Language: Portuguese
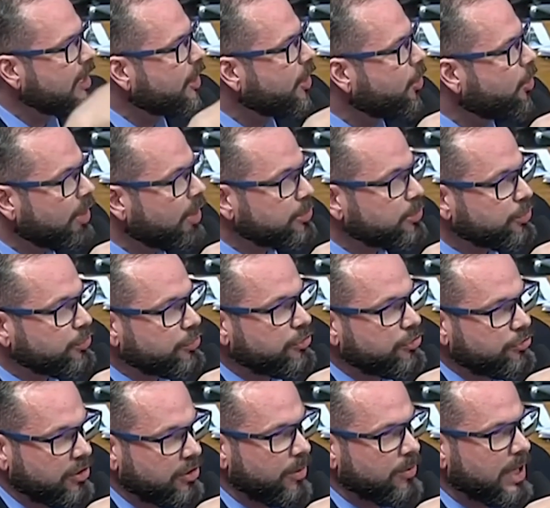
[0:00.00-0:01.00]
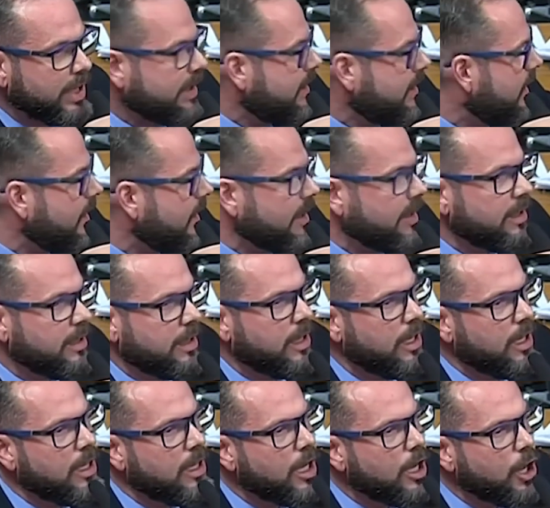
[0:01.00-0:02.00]
Enquanto os que estão aqui
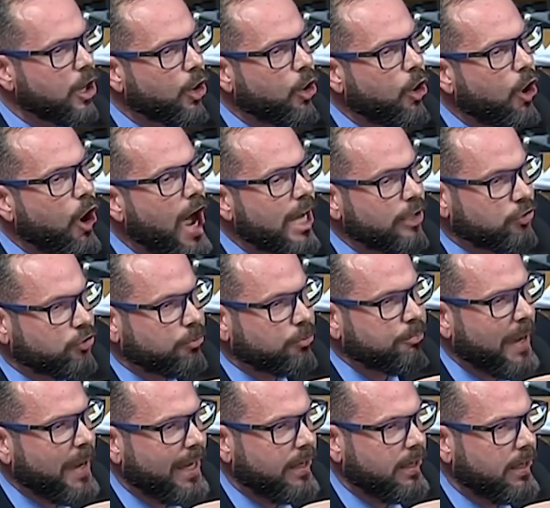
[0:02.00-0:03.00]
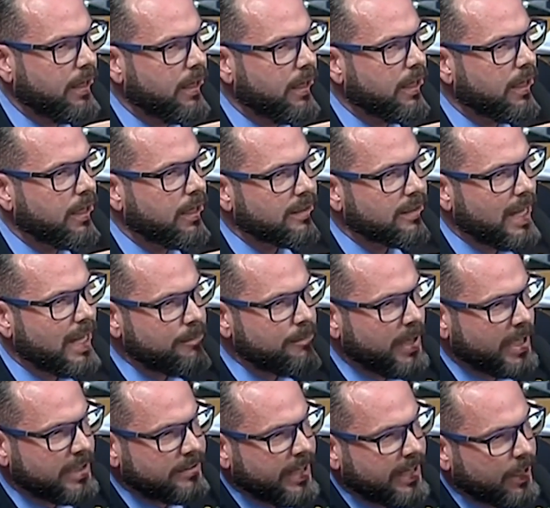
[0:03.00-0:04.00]
cospem na
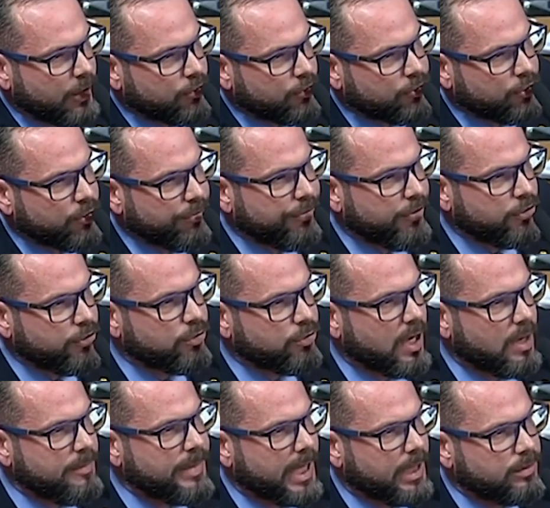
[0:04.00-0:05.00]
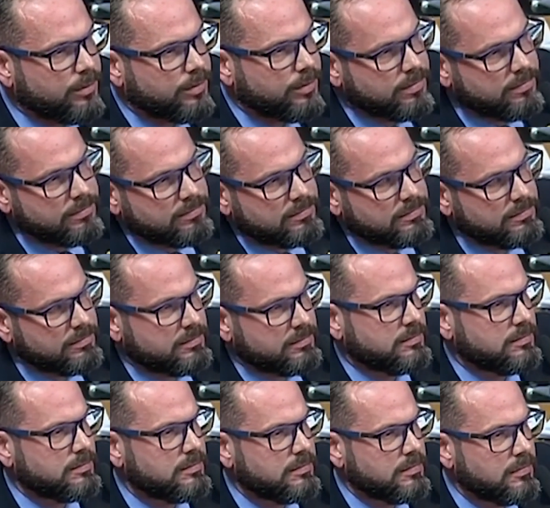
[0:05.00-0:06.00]
bandeira que o senhor fez juramento.
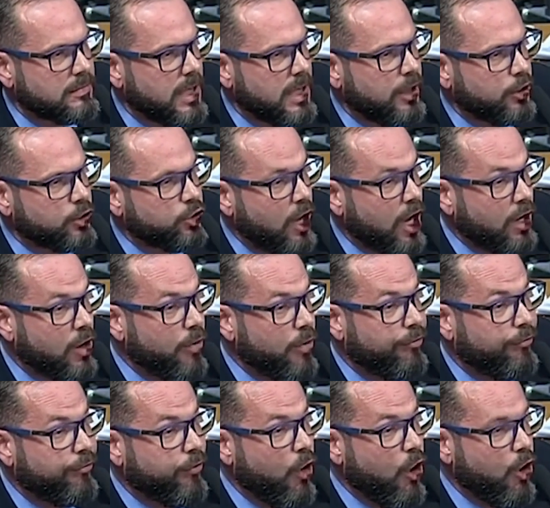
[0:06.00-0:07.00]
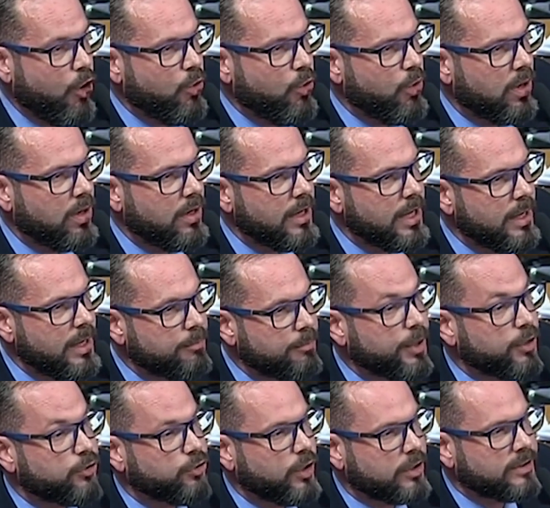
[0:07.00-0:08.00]
Tocam fogo,
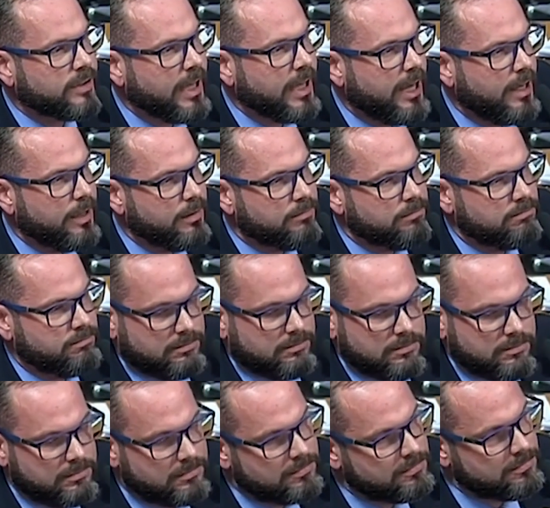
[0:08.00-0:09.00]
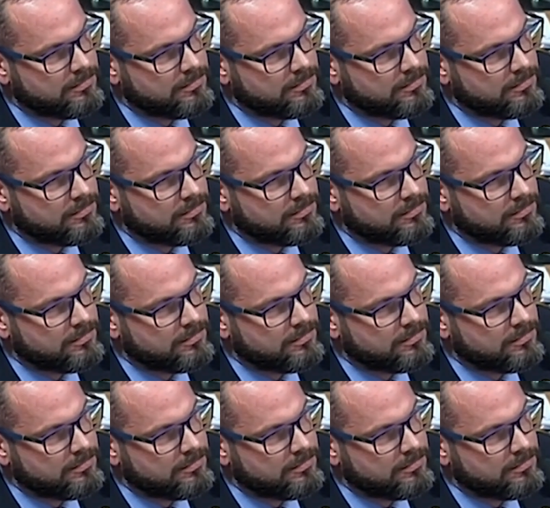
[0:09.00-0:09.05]
pisoteiam. Chamei.